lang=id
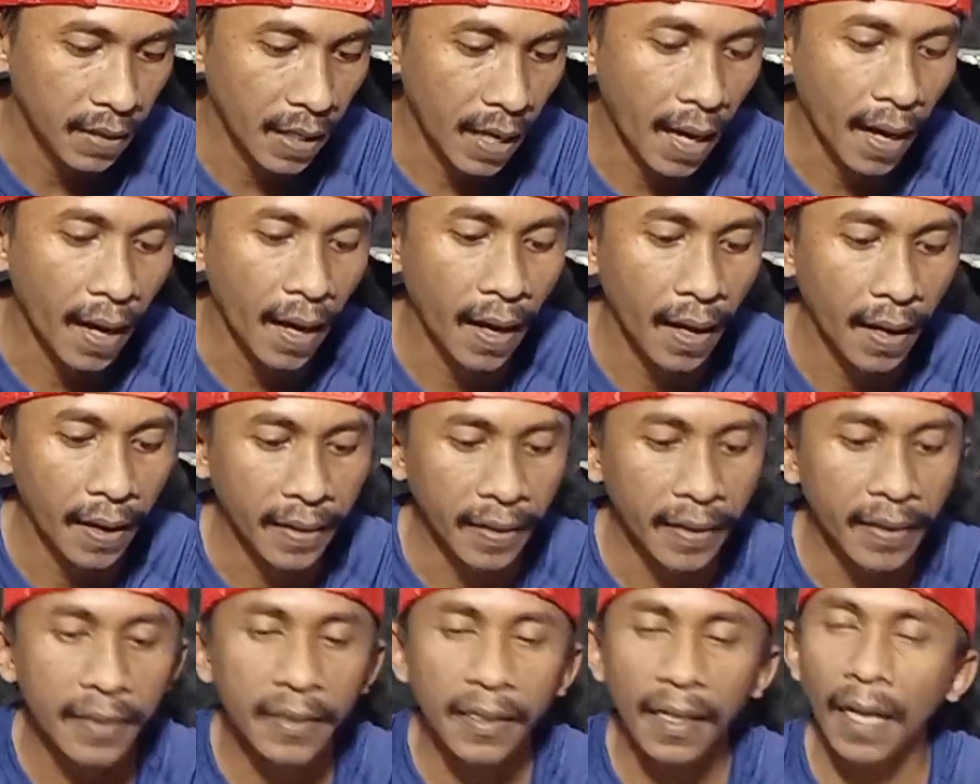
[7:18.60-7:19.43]
ya
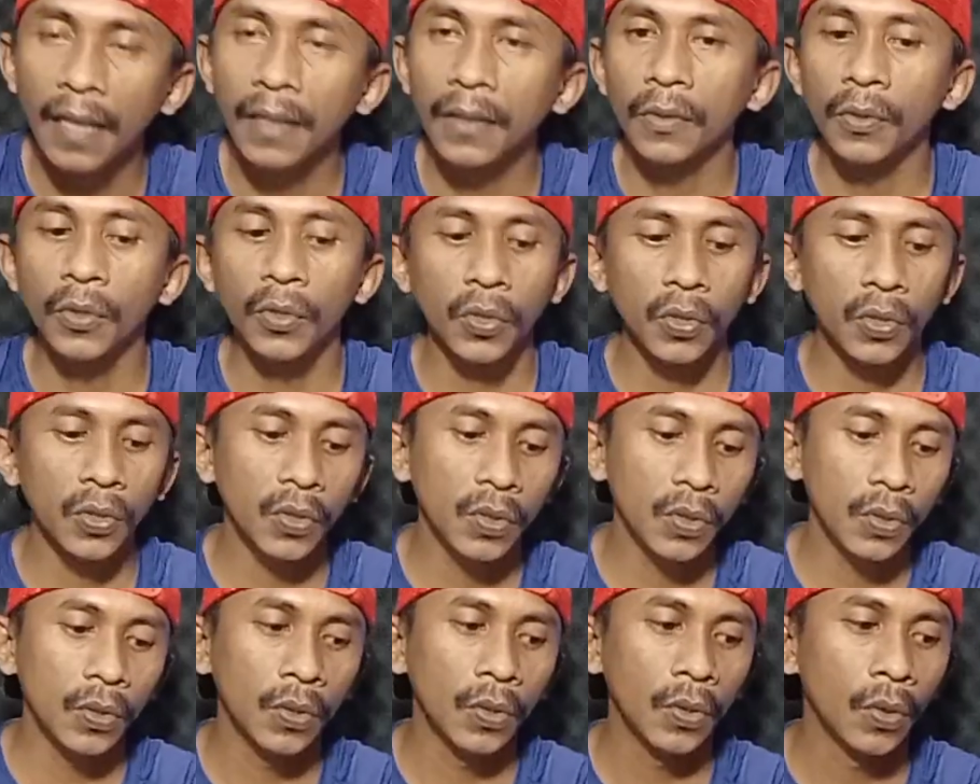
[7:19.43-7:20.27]
ini
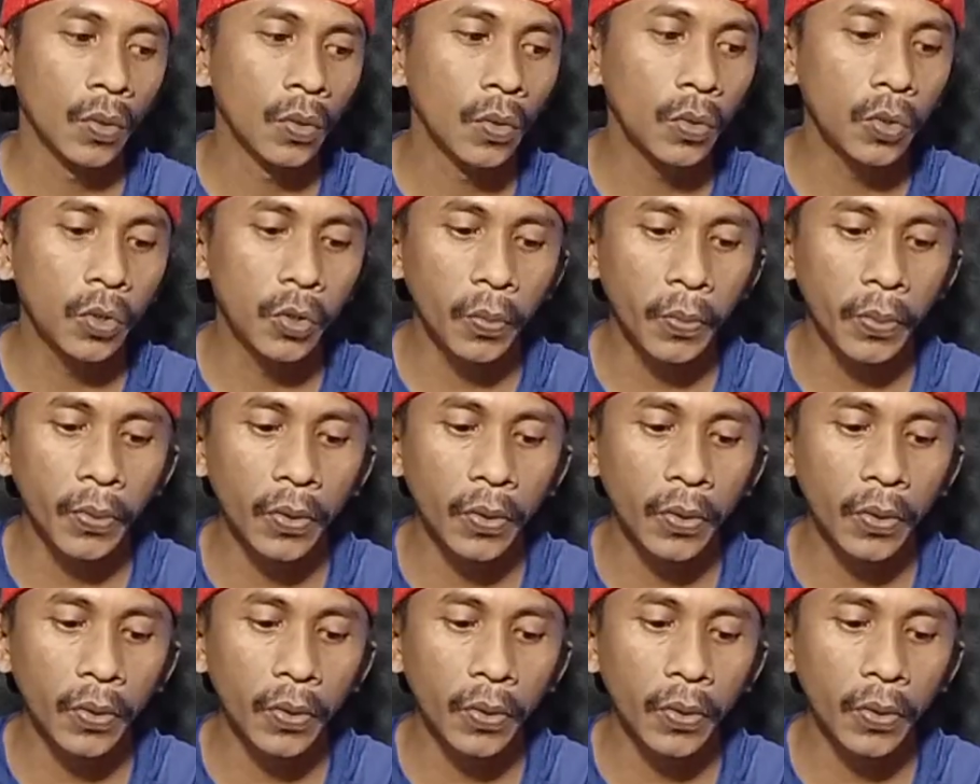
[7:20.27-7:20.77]
170